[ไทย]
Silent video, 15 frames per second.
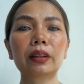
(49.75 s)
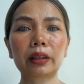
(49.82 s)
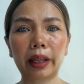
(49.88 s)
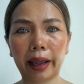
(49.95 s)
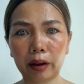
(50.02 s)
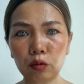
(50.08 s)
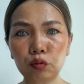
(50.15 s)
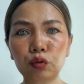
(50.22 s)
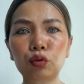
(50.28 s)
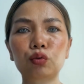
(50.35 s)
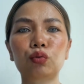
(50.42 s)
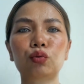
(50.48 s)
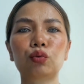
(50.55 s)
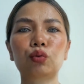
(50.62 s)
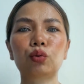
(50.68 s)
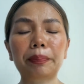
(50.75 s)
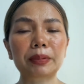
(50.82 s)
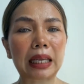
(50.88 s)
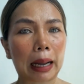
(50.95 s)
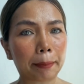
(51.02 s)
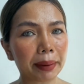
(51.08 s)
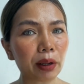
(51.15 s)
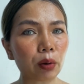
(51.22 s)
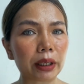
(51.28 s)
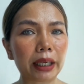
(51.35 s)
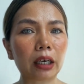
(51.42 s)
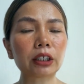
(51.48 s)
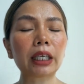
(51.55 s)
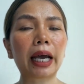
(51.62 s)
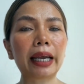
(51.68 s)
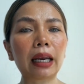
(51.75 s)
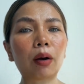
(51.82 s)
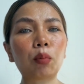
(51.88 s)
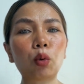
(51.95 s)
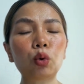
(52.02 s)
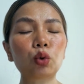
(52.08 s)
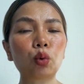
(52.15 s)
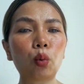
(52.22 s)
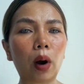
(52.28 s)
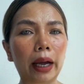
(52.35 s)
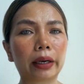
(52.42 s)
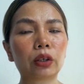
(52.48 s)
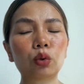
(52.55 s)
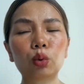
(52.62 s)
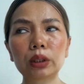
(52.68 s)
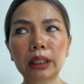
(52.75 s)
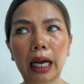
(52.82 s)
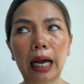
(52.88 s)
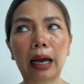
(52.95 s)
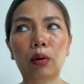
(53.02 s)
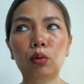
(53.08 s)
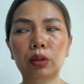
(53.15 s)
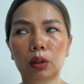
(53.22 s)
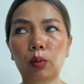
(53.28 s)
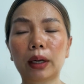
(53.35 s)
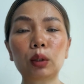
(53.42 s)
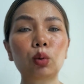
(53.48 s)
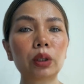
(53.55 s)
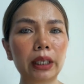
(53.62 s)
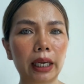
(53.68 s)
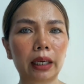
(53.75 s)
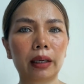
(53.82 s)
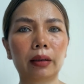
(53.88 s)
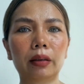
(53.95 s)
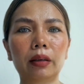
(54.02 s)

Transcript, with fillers: thankful สามประโยคนี้เขาจะให้เราพูดทุกวันทุกเช้าหรือว่าทุกเย็น